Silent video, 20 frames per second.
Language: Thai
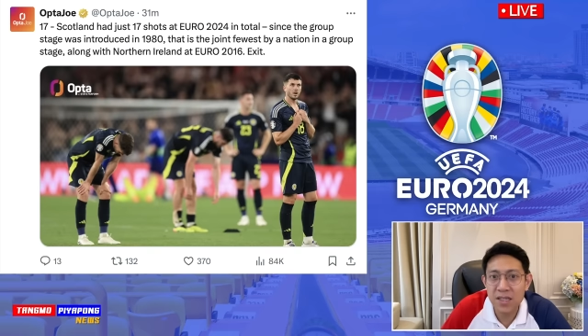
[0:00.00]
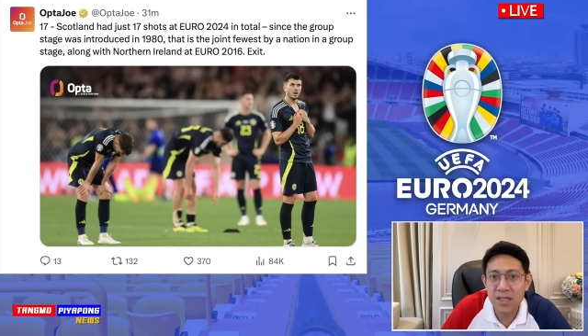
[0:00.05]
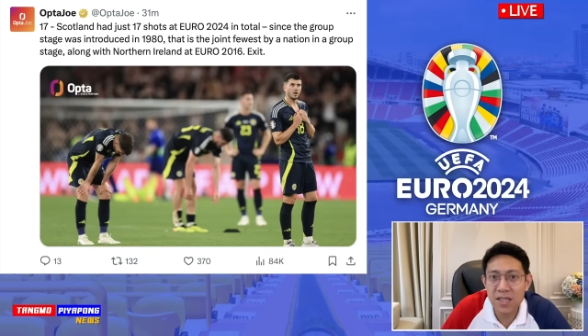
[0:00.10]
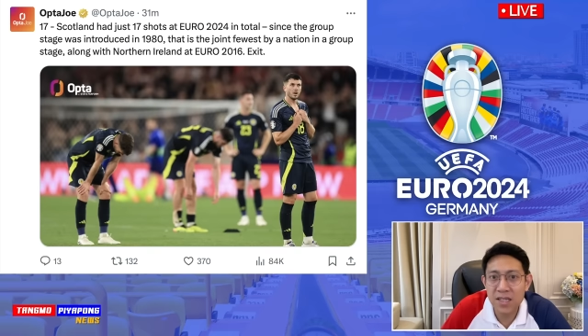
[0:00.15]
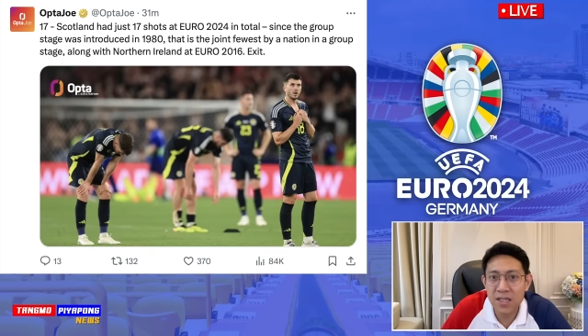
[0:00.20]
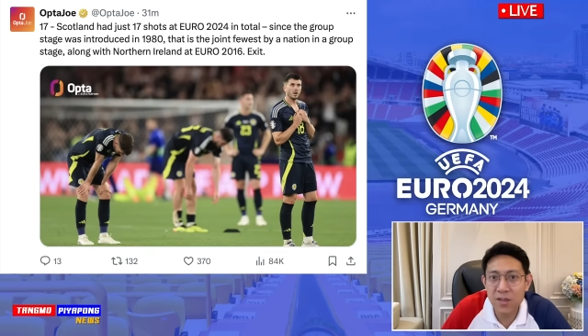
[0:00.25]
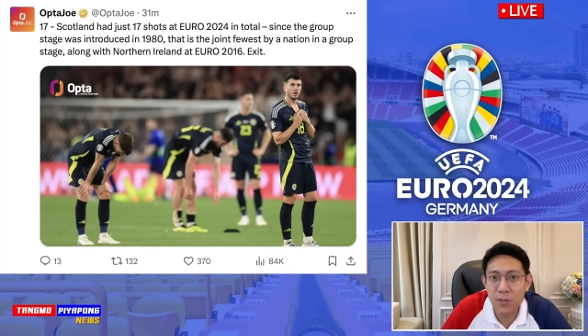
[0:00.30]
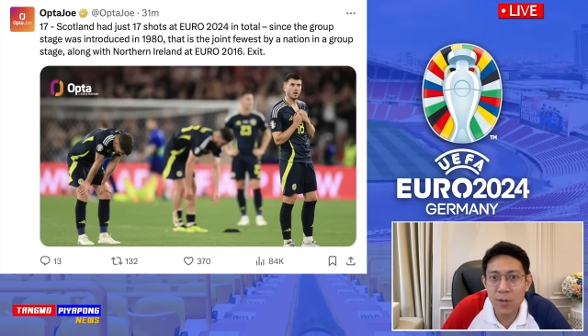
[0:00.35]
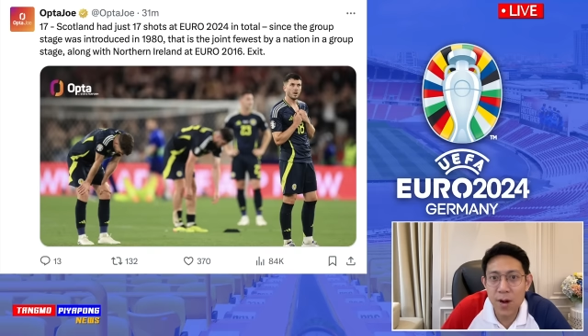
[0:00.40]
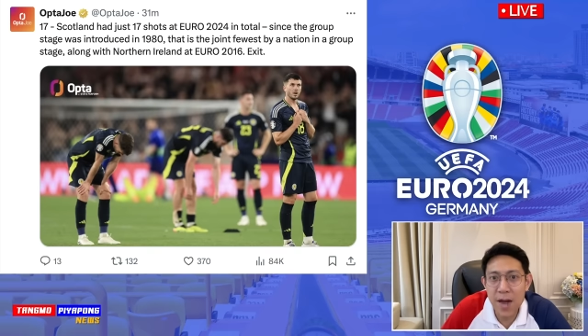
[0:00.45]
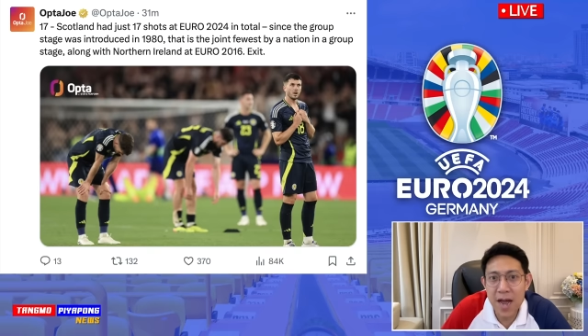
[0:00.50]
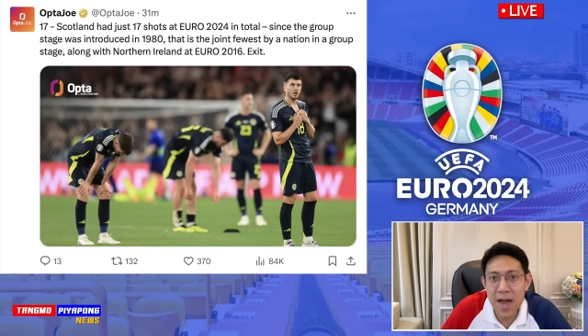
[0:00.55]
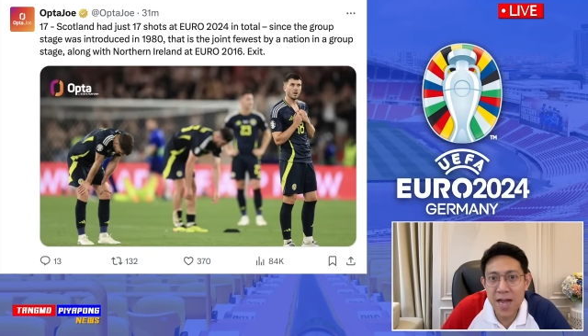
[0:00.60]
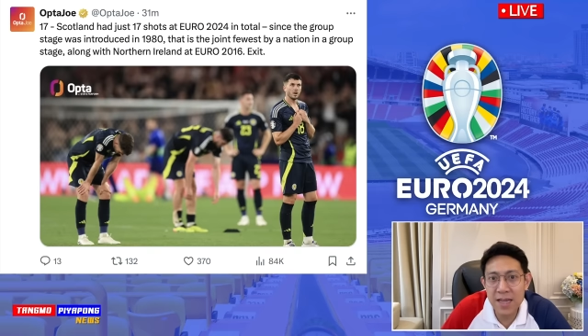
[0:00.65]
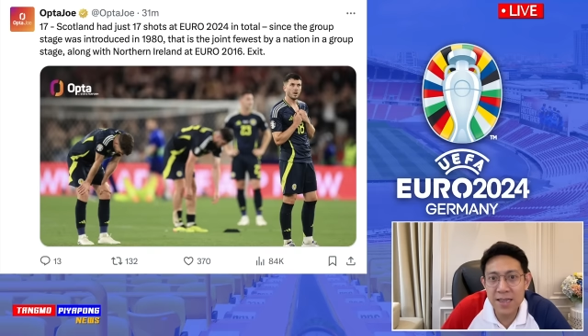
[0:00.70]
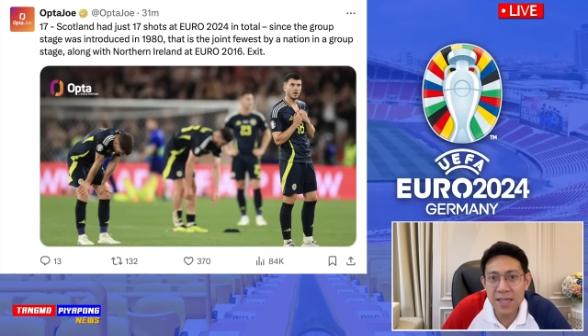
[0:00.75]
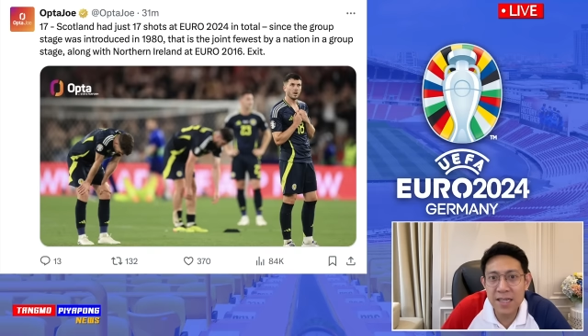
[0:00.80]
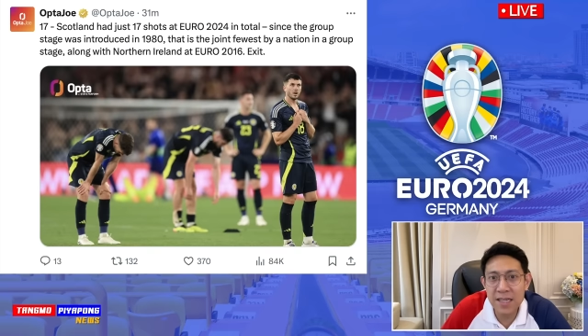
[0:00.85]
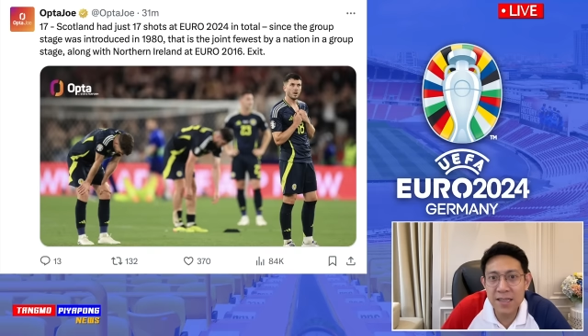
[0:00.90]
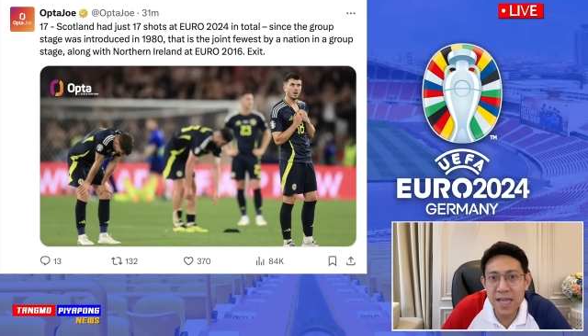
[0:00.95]
ถือว่า
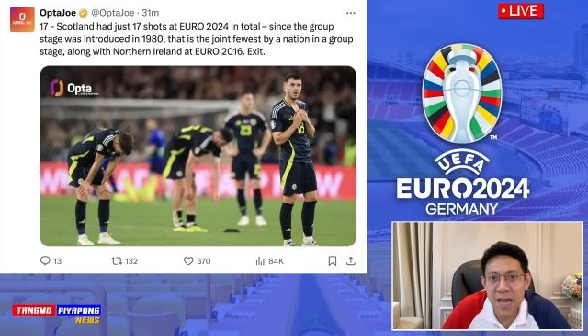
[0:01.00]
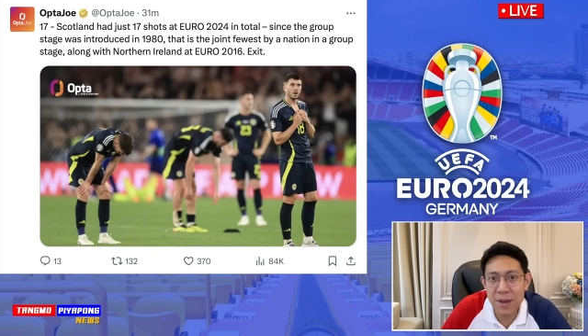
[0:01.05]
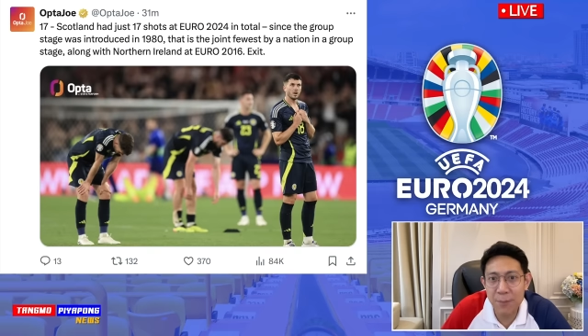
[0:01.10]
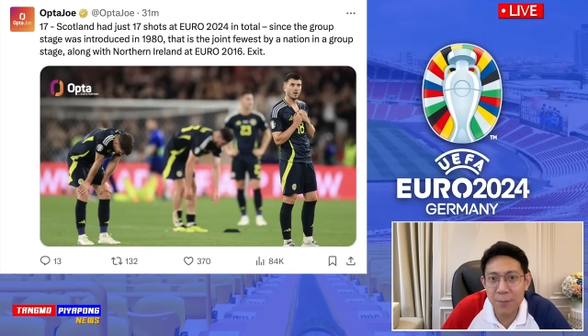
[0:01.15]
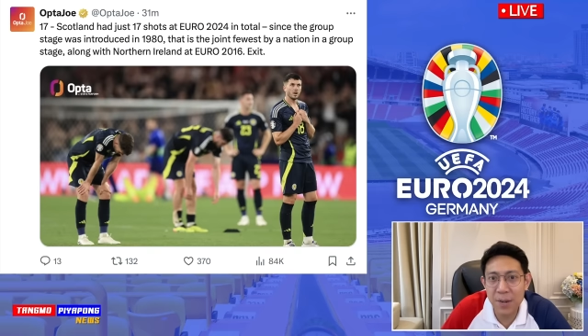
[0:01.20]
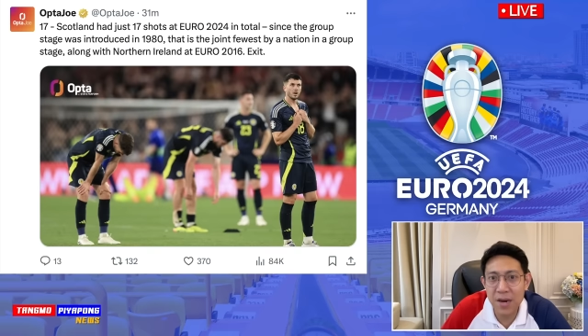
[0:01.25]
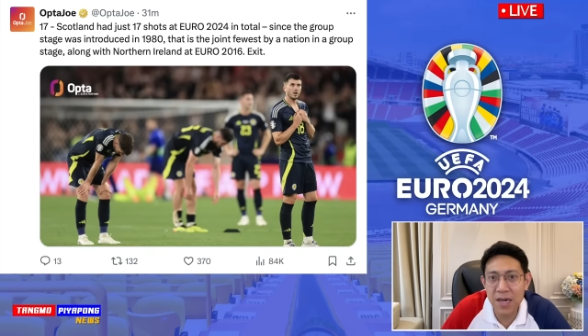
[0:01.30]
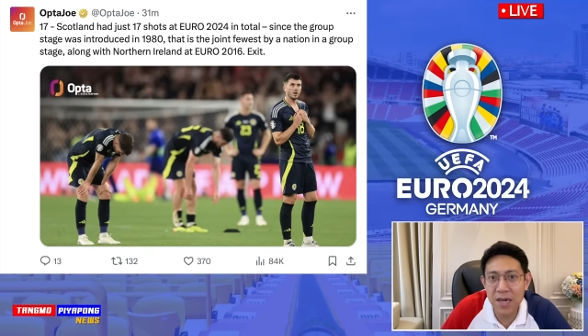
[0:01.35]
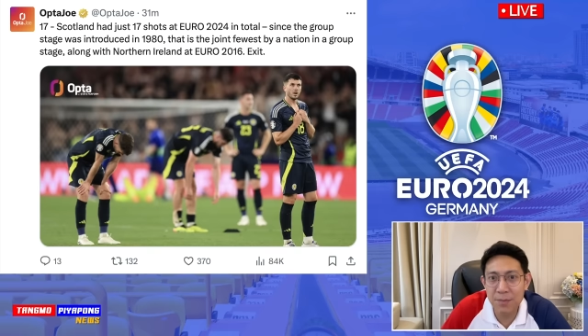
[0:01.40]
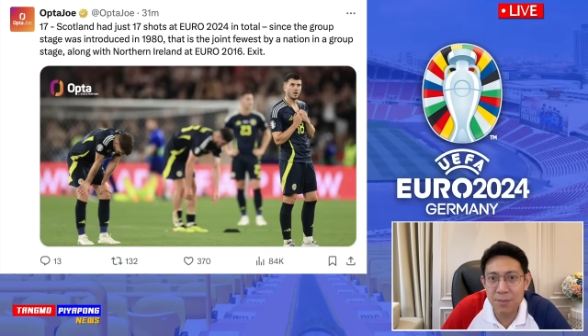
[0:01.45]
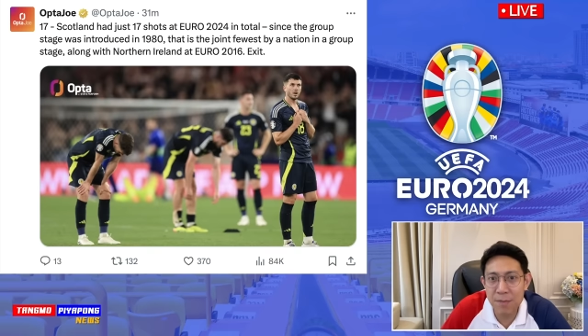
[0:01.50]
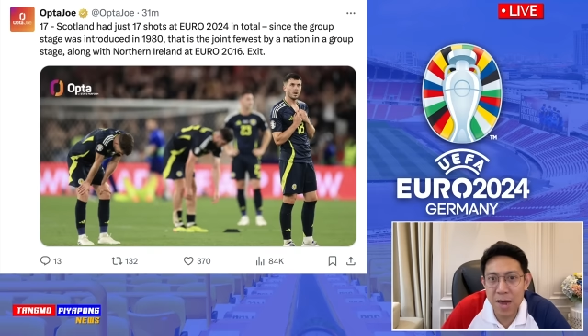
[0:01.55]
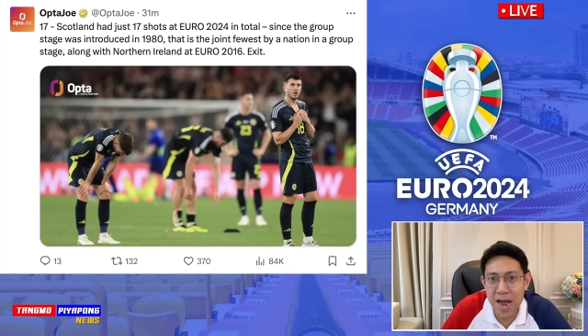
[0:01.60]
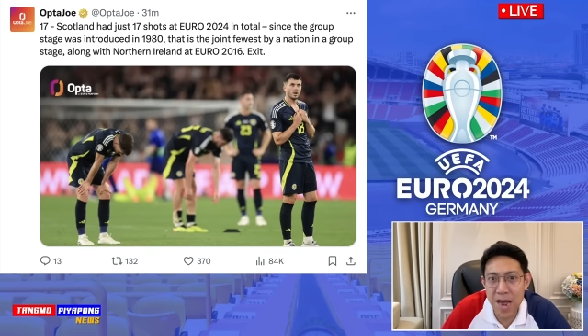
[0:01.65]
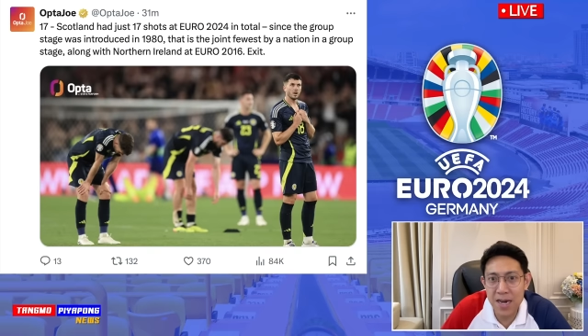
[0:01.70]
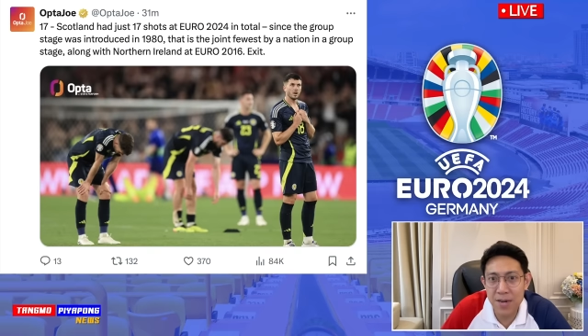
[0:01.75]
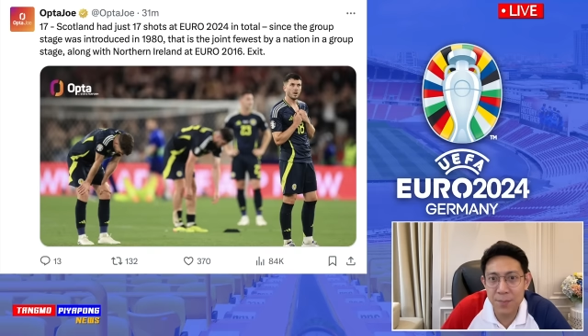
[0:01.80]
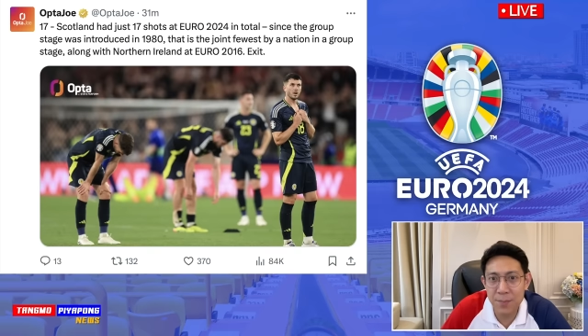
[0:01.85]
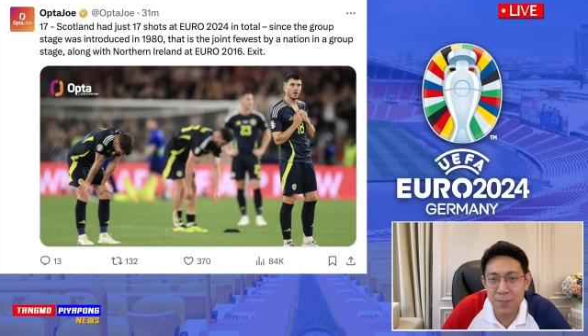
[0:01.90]
ตั้งแต่เปิดมา